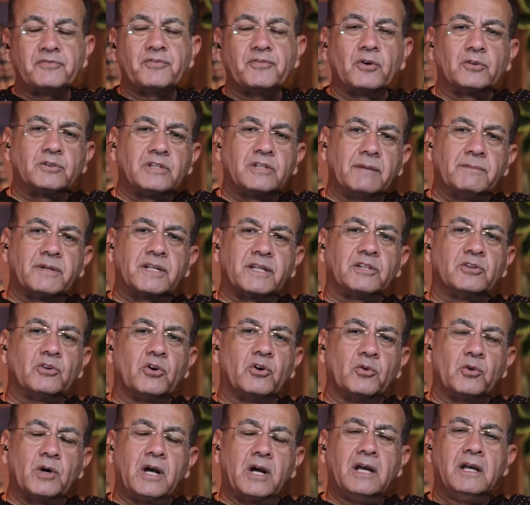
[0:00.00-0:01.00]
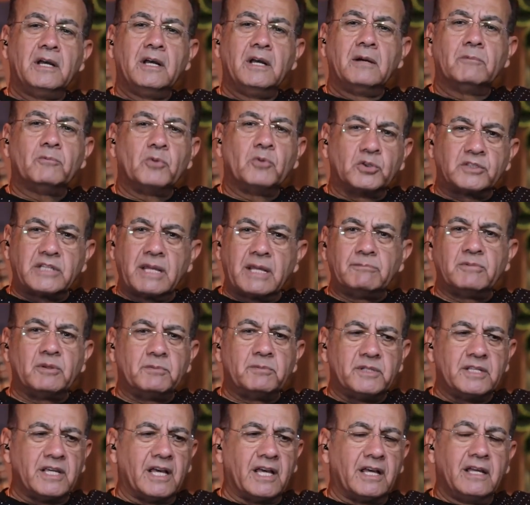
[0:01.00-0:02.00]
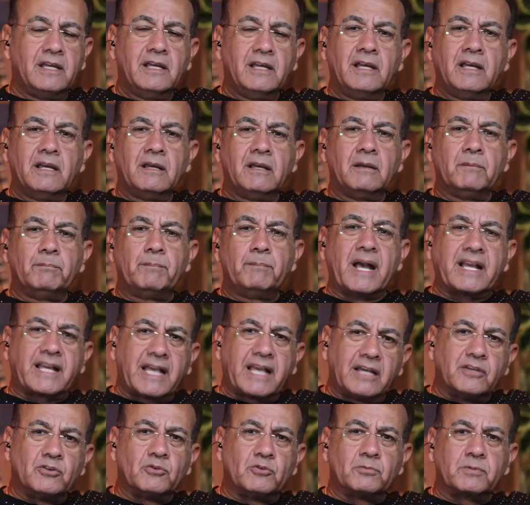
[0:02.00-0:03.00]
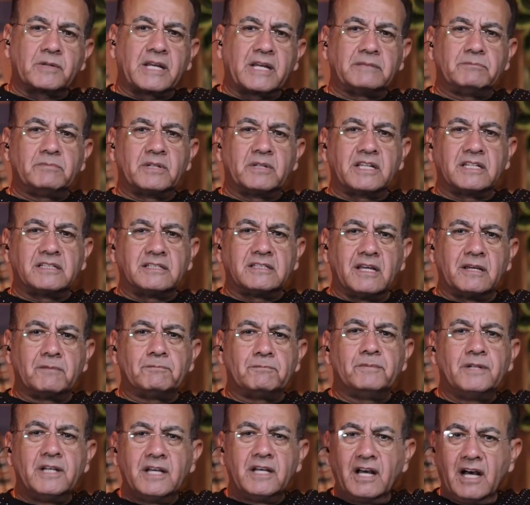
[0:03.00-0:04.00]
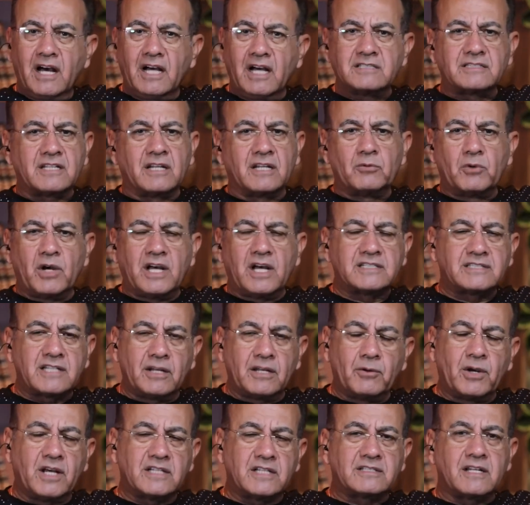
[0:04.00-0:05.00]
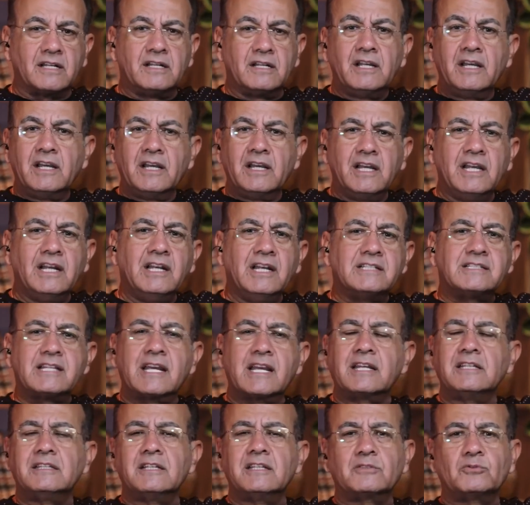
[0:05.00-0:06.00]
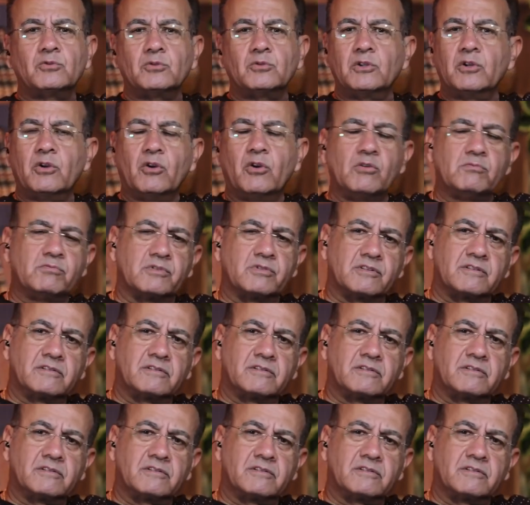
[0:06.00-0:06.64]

قدامك ان هو مهتم بيها بكى يوم كتب الكتاب حصل وحصل وحصل ايه اللي سكتك طول العمر